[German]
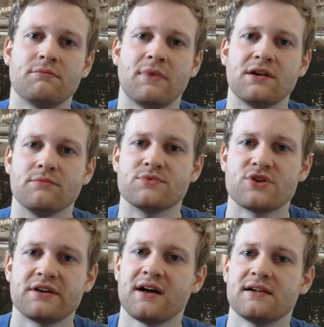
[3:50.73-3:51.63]
man
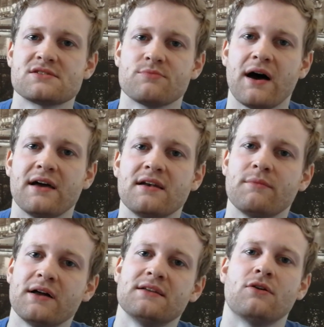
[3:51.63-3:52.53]
sollte halt zum einen
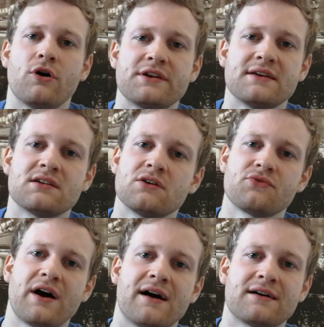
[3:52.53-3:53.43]
immer die Leute
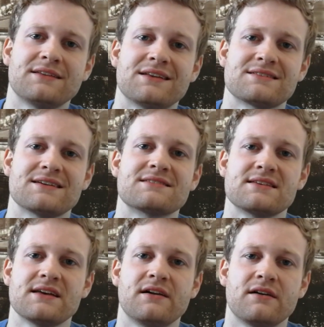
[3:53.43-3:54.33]
hinterfragen, die das
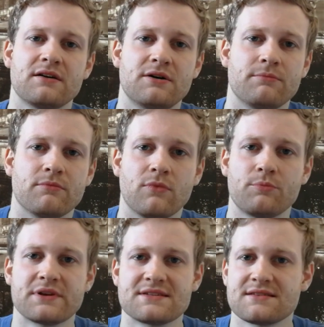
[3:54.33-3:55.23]
erzählen, ähm,
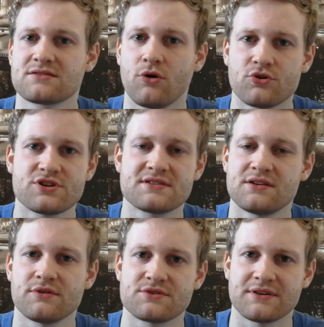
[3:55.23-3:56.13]
ob das jetzt Coaches
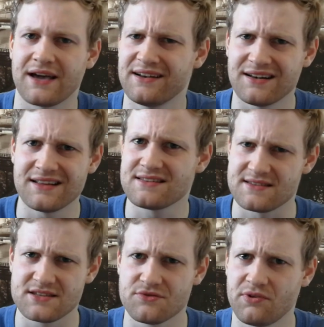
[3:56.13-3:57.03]
sind oder so. Ich reite in letzter
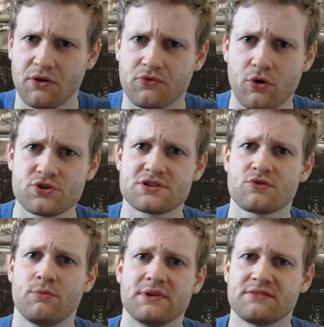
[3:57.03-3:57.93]
Zeit so viel auf
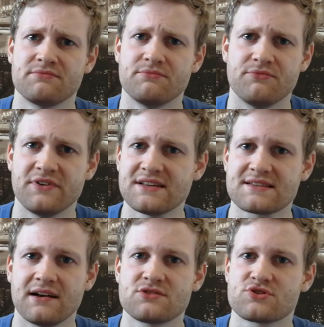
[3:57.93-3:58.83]
Coaches rum. Ich will
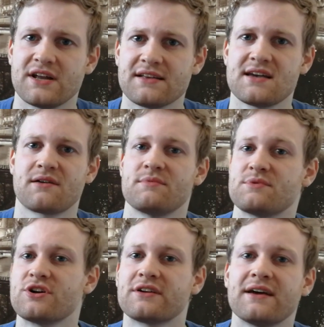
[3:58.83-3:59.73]
das gar nicht so schlecht sagen, aber
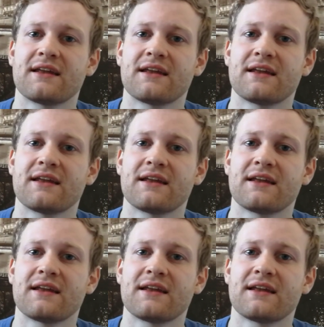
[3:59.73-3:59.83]
man sollte